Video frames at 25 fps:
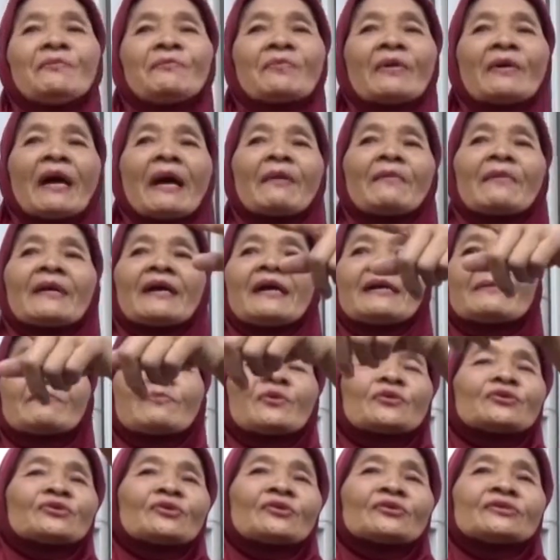apa
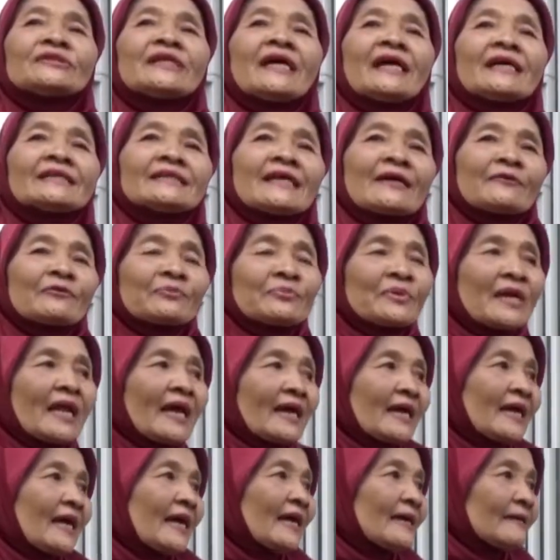motornya taruh
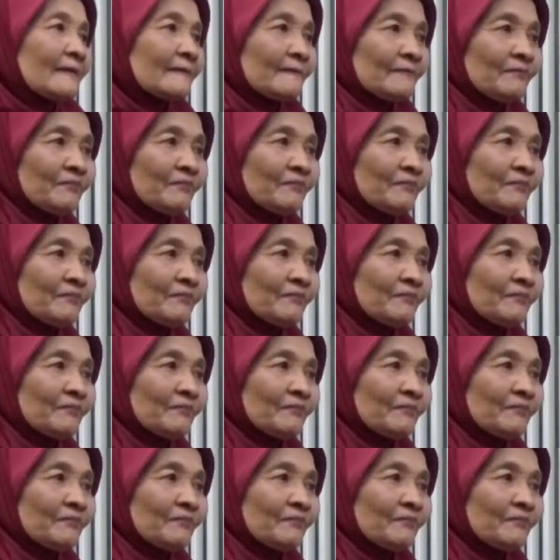belakang